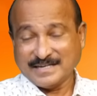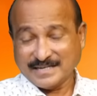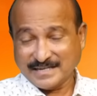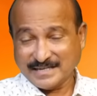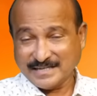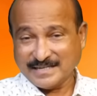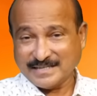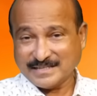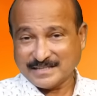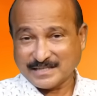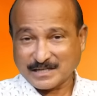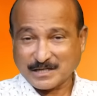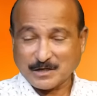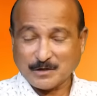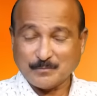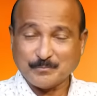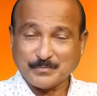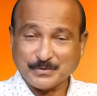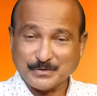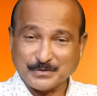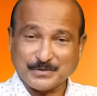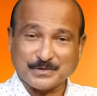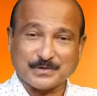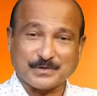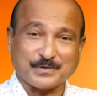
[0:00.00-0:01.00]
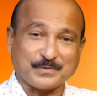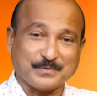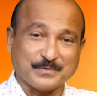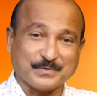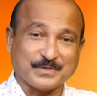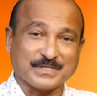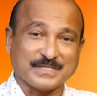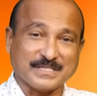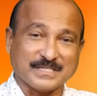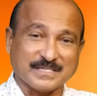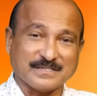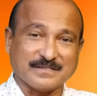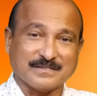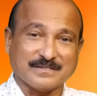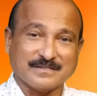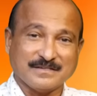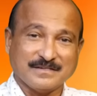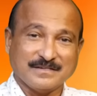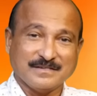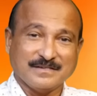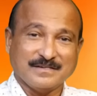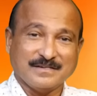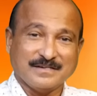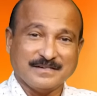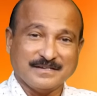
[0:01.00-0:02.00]
நீ இந்த கம்ப்யூட்டரை கொடுத்து
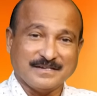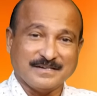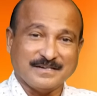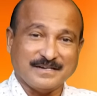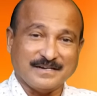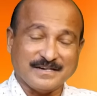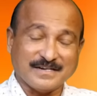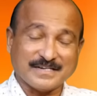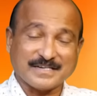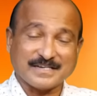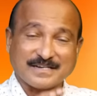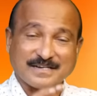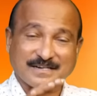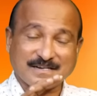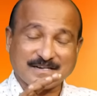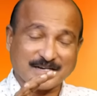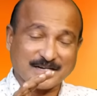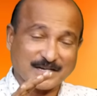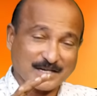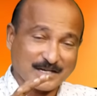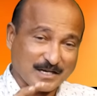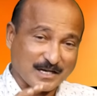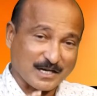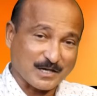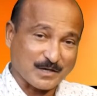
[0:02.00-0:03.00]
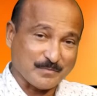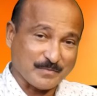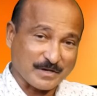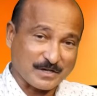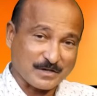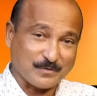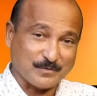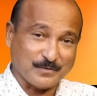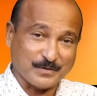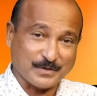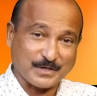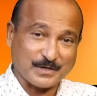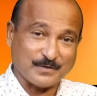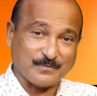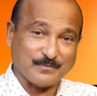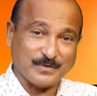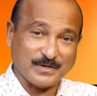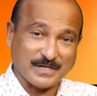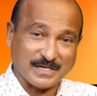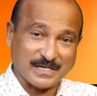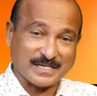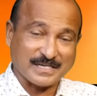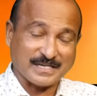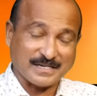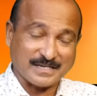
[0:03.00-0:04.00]
ஆயிரக்கணக்கான மக்களுடைய
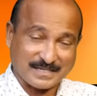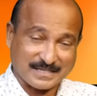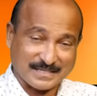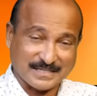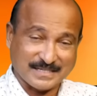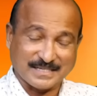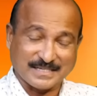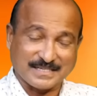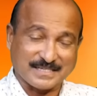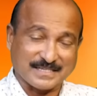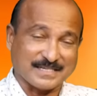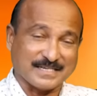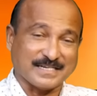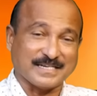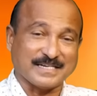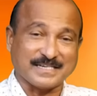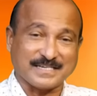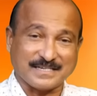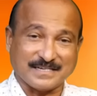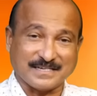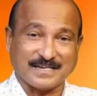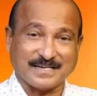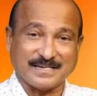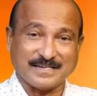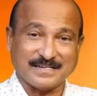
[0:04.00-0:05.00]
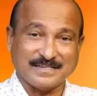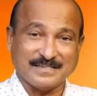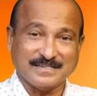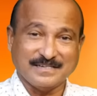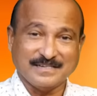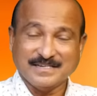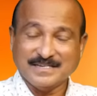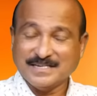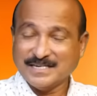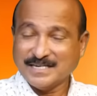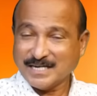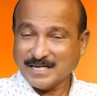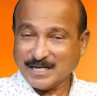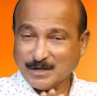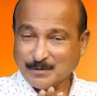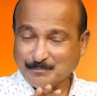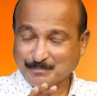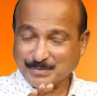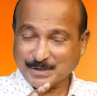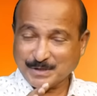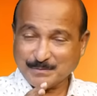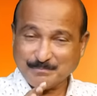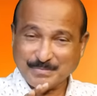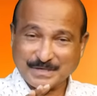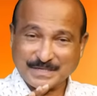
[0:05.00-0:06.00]
வேலையை கெடுக்க நினைக்கிற
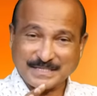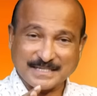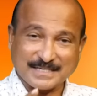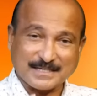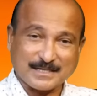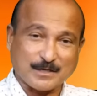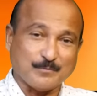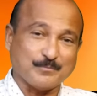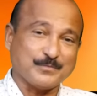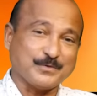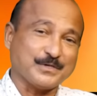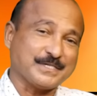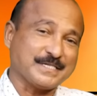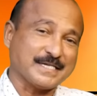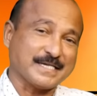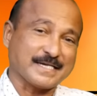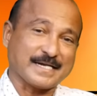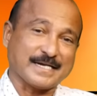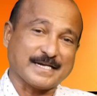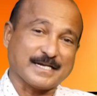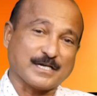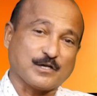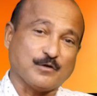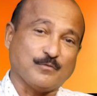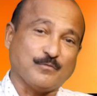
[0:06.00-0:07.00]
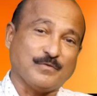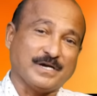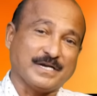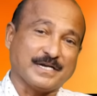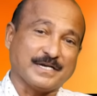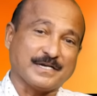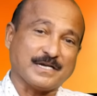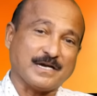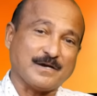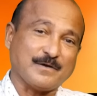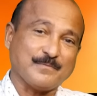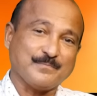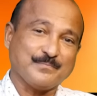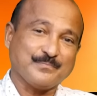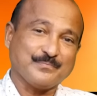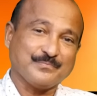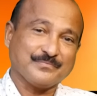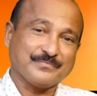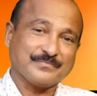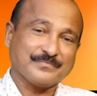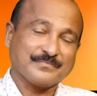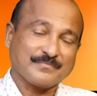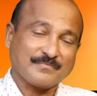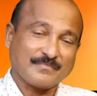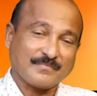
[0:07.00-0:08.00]
அப்படிப்பட்ட கம்ப்யூட்டர் எனக்கு வேண்டாம்
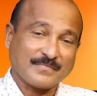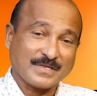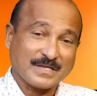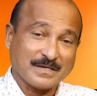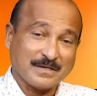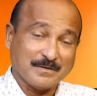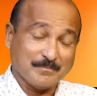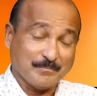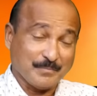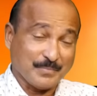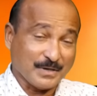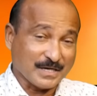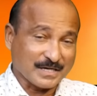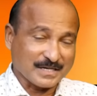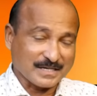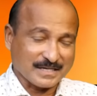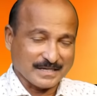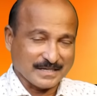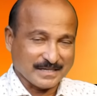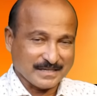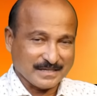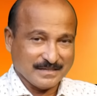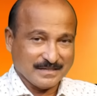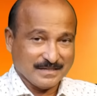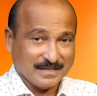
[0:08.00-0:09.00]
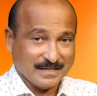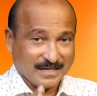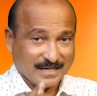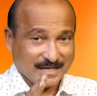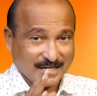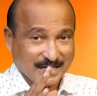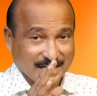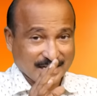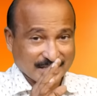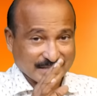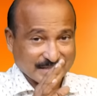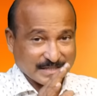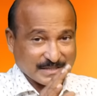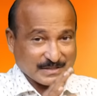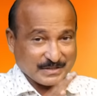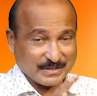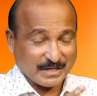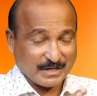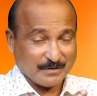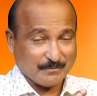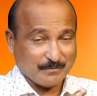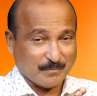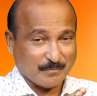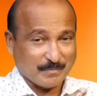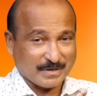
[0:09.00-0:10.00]
பாருங்கள் அந்த
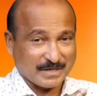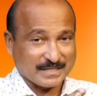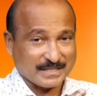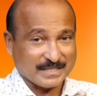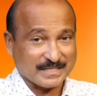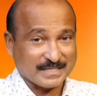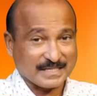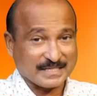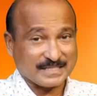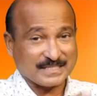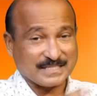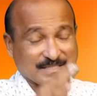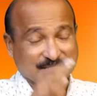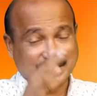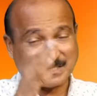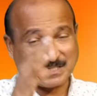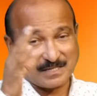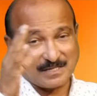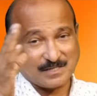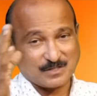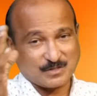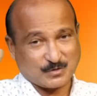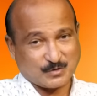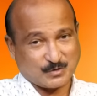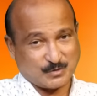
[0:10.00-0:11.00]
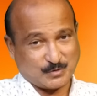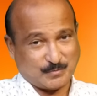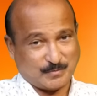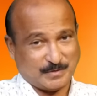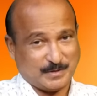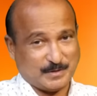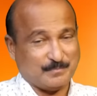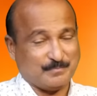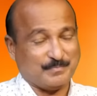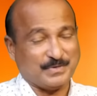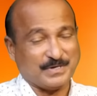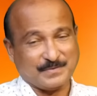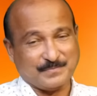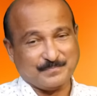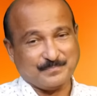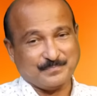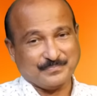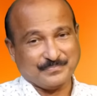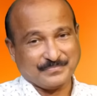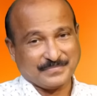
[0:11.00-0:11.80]
தெய்வ மனிதனை கத்தரை ஆசீர்வதிப்பான்